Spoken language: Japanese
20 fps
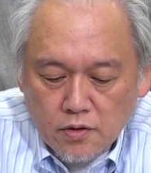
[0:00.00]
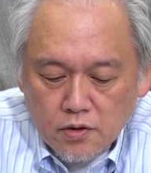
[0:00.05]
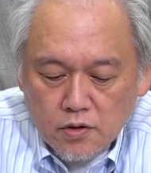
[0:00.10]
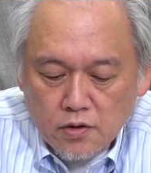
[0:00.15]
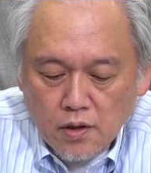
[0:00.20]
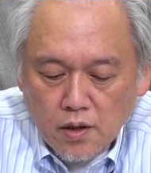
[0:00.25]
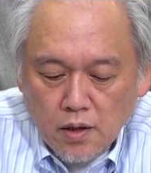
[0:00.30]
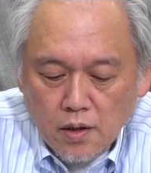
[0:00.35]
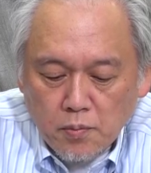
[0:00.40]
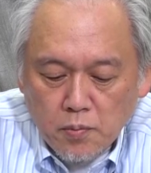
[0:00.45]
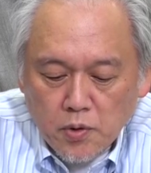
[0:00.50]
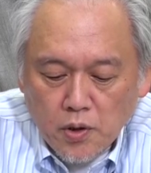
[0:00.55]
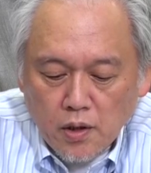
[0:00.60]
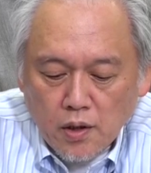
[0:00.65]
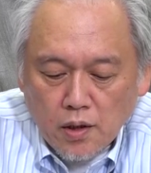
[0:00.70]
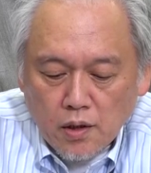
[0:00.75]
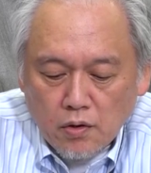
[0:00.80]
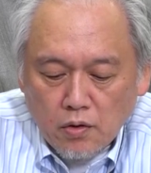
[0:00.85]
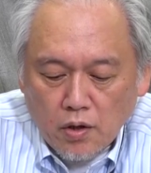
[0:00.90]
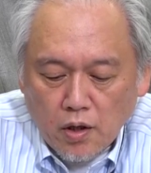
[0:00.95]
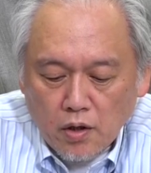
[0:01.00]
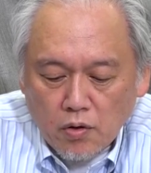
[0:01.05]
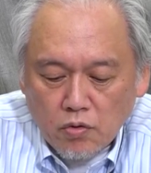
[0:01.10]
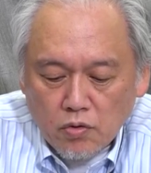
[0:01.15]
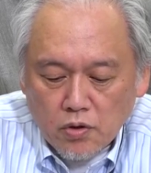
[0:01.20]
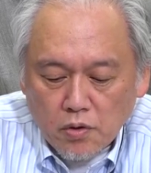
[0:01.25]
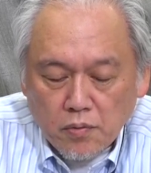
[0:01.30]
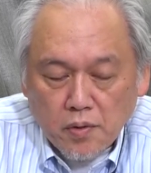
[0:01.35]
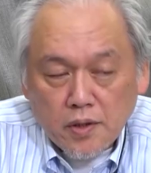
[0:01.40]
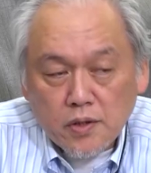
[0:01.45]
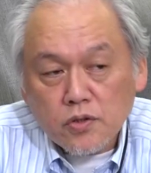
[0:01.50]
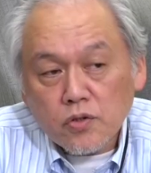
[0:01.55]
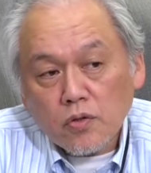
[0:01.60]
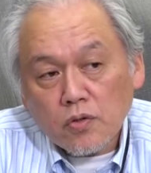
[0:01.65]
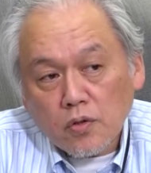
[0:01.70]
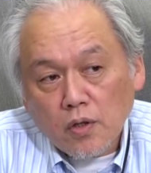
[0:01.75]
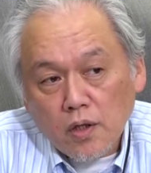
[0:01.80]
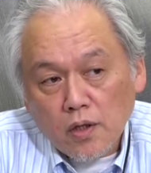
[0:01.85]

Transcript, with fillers: 従来モデルからの変更点はひと、